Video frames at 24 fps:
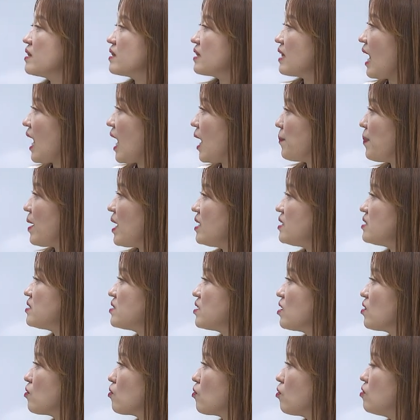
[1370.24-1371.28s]

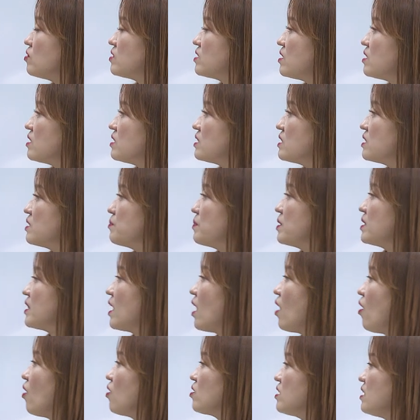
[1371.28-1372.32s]
다발성 골절이
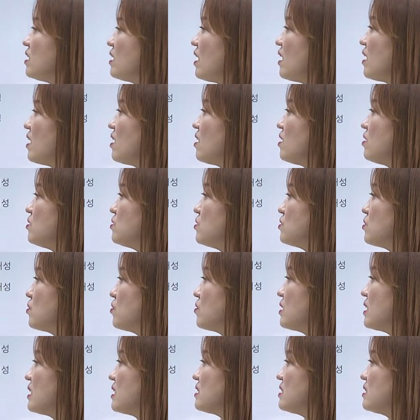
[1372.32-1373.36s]
있습니다. 어디에요?
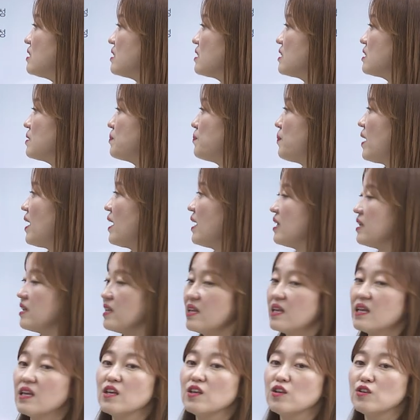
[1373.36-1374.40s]
소라식 스파인.
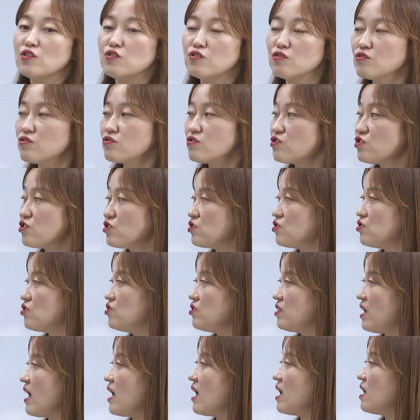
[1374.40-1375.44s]

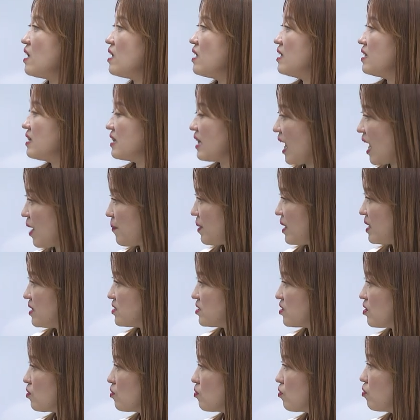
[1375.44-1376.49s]
흉추의
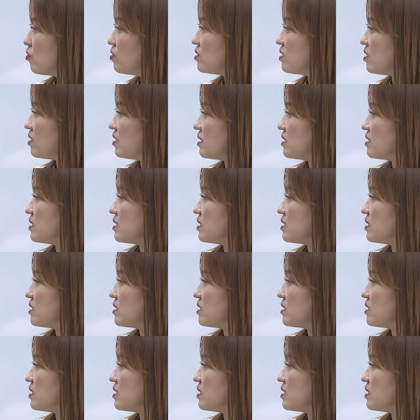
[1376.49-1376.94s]
다발성 골절이